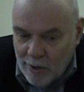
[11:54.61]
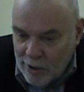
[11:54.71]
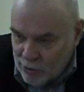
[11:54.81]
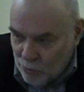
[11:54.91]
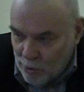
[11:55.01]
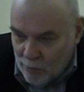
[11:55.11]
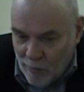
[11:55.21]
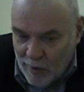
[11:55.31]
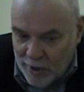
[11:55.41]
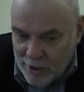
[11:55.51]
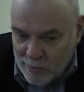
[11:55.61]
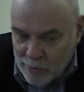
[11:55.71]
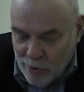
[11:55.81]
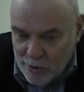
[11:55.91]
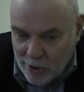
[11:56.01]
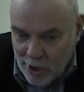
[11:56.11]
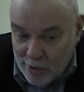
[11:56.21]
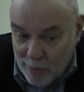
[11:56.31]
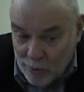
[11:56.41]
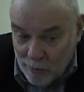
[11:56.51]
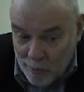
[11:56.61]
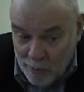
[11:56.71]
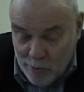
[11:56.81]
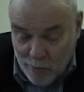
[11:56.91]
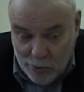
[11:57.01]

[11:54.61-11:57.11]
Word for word: Есть такой у него афоризм. Солнце каждый миг новое. Почему?